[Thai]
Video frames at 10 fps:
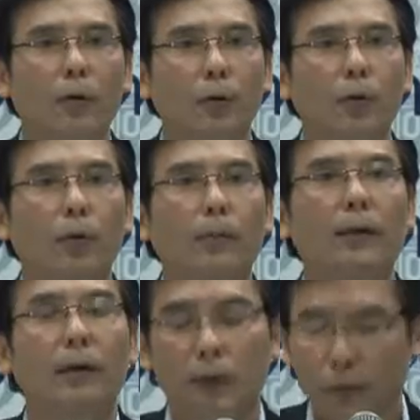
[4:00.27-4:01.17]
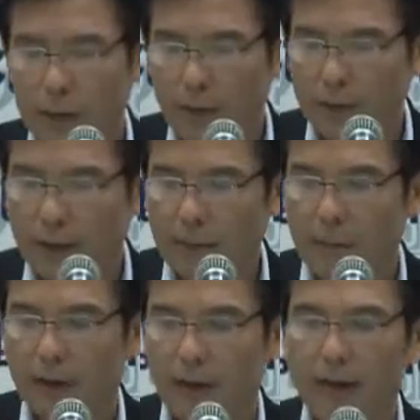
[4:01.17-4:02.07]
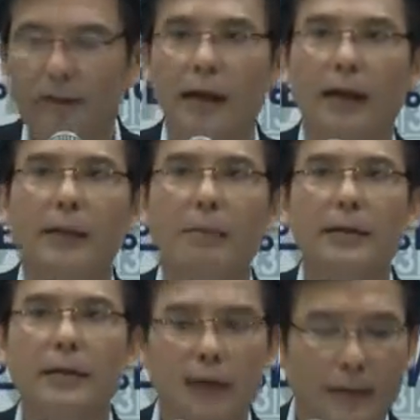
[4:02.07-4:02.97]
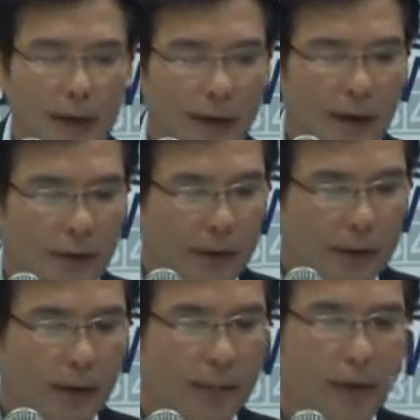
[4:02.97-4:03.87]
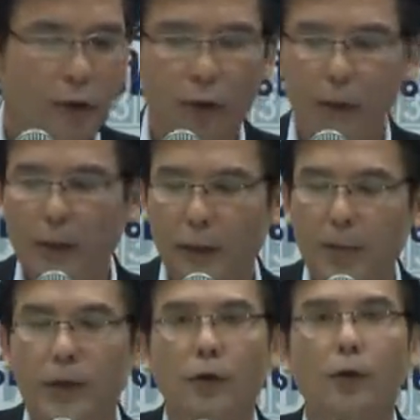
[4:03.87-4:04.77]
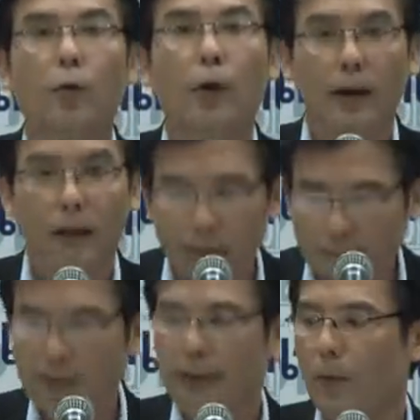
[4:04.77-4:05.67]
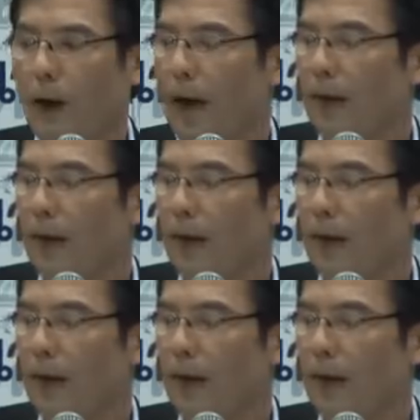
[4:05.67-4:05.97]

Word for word: ลงทุนรวมทั้งนักท่องเที่ยวนี่ครับ ลักษณะที่ไม่สร้างสรรค์ไม่เกิดประโยชน์ต่อพี่น้องประชาชนควรเลิกซะดีกว่า